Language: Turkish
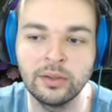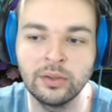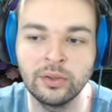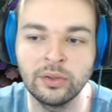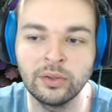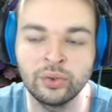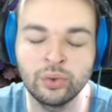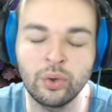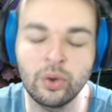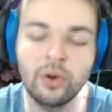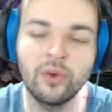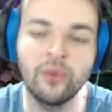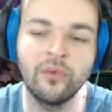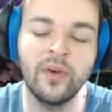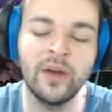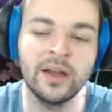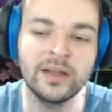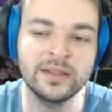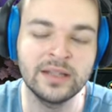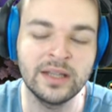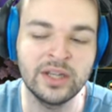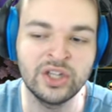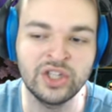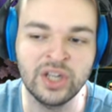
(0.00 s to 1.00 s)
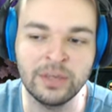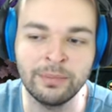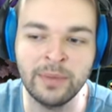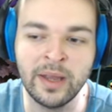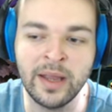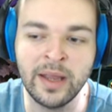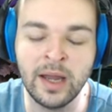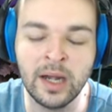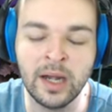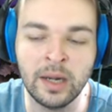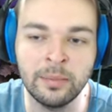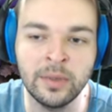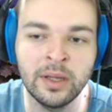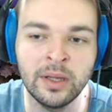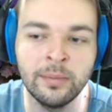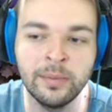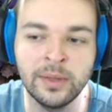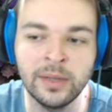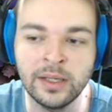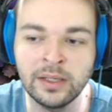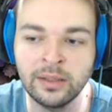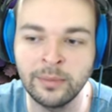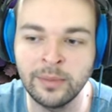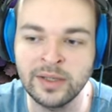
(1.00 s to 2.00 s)
çok fazla işime
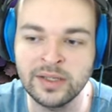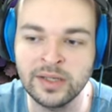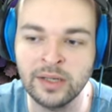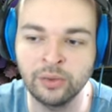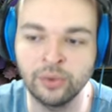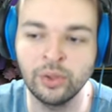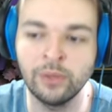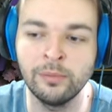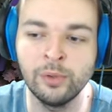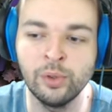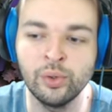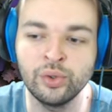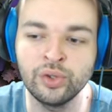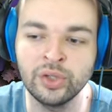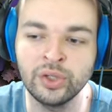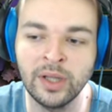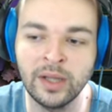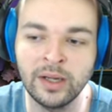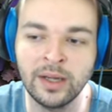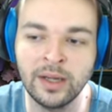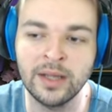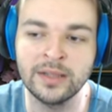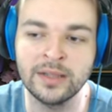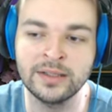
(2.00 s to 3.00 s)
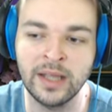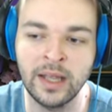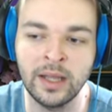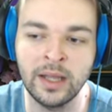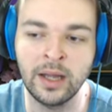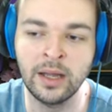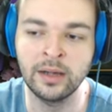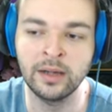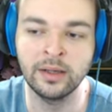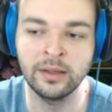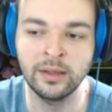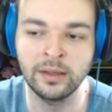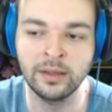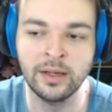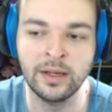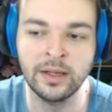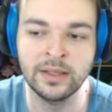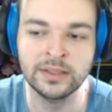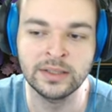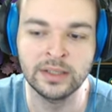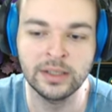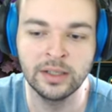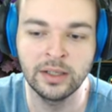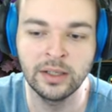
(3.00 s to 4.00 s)
yaramayabilirdi. Mesela atıyorum Lucian'da kalsa en arkada
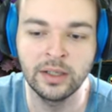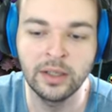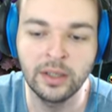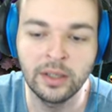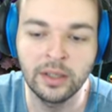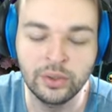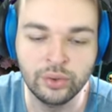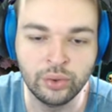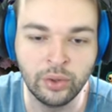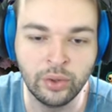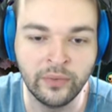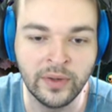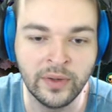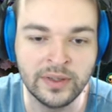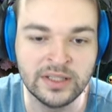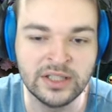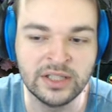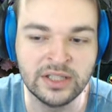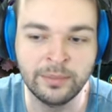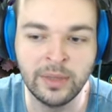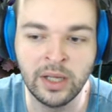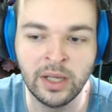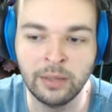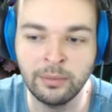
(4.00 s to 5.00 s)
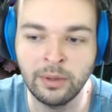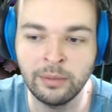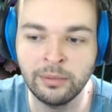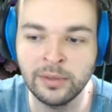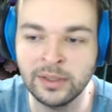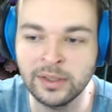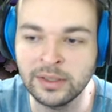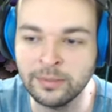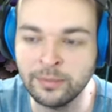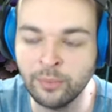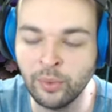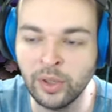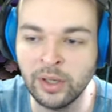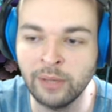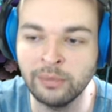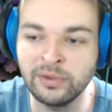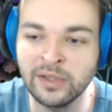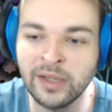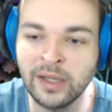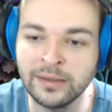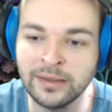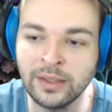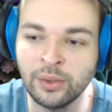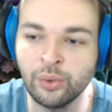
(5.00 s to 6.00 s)
kalsa çok fazla işime yaramayabilirdi. Böyle bir
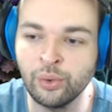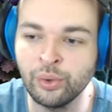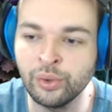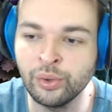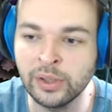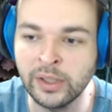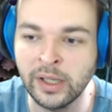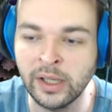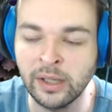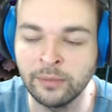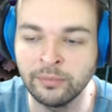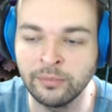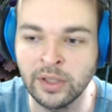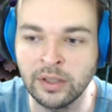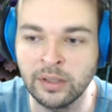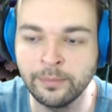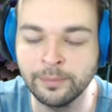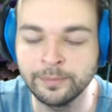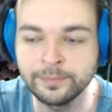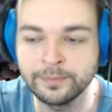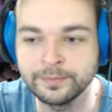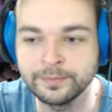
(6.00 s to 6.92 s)
taktik uygulayayım dedim.